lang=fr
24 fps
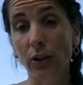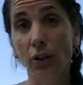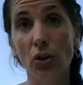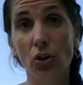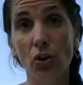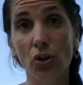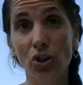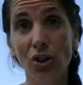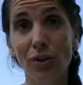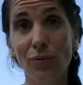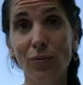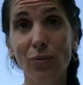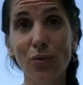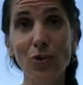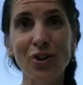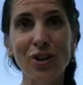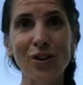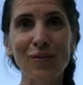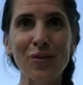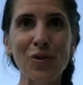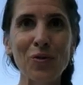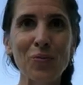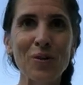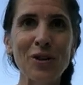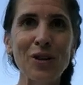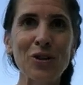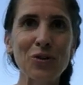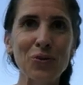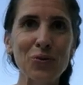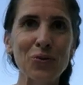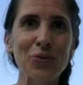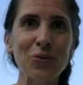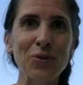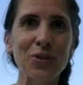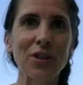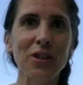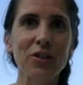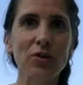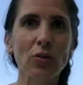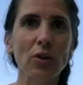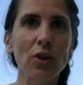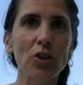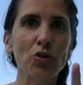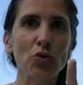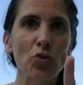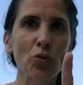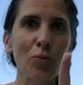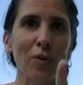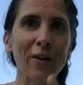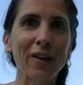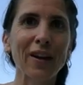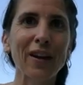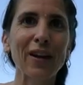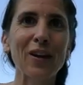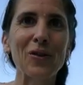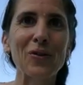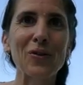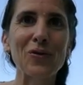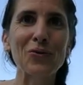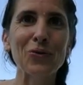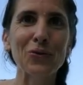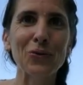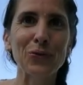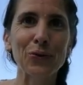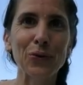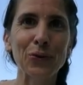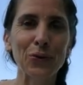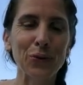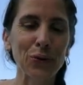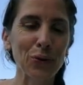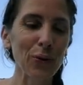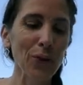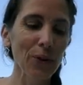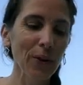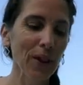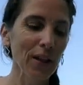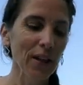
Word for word: que j'ai vu que j'avais oublié Je suis désolée, je vous mettrai une photo.